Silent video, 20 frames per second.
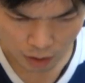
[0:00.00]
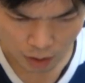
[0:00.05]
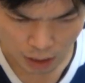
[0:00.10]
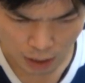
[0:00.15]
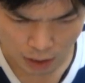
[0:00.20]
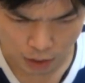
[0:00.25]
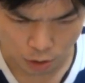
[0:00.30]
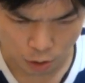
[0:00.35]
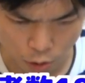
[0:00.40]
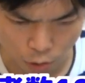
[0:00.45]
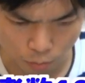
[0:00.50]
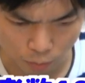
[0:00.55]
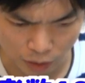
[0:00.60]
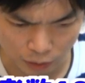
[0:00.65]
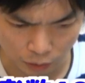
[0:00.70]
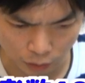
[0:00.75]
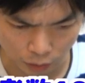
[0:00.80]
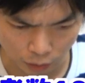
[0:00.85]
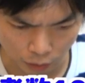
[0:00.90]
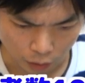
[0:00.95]
はい、10
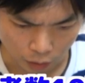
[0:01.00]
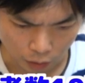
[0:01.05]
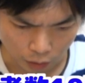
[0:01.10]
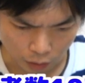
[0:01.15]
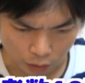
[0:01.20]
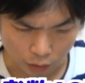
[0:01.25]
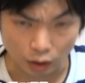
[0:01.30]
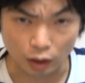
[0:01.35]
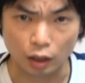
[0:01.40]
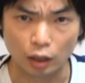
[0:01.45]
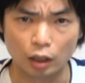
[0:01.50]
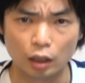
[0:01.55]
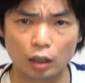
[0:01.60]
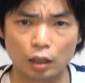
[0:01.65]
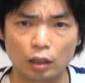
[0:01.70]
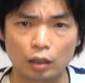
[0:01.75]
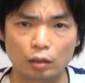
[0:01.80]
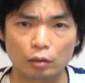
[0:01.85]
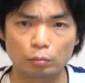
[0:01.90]
万人いったら、